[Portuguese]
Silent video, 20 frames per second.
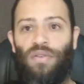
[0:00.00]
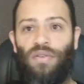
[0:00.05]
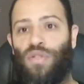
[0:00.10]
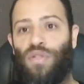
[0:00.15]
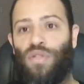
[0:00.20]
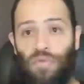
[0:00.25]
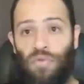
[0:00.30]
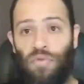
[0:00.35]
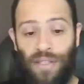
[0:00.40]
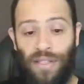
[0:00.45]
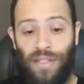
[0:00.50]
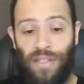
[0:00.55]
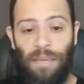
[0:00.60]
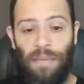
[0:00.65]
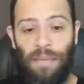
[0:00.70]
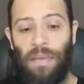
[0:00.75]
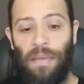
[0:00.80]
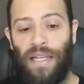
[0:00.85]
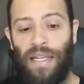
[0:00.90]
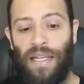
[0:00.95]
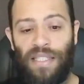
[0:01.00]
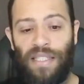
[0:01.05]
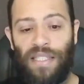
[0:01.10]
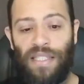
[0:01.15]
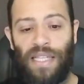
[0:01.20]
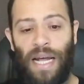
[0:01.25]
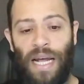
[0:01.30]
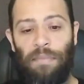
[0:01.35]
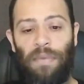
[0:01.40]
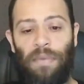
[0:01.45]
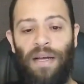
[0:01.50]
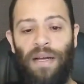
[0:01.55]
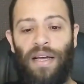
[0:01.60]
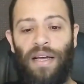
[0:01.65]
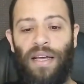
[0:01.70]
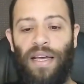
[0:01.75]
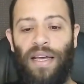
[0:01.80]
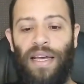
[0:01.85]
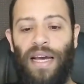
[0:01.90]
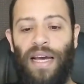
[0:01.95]
Inclusive, vou até listar
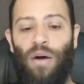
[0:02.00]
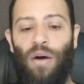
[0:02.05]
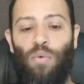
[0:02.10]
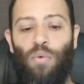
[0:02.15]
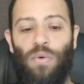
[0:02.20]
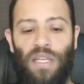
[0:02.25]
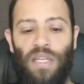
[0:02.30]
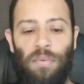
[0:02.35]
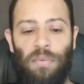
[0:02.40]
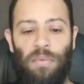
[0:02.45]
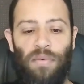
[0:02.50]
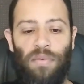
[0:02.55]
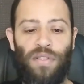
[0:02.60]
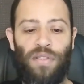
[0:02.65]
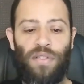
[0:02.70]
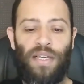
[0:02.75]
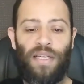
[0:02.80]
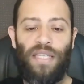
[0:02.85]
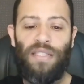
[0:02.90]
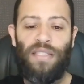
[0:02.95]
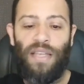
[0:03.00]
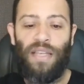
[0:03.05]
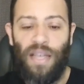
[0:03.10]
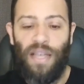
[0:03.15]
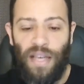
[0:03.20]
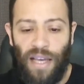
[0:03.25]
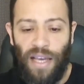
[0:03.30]
é, algumas aqui para vocês.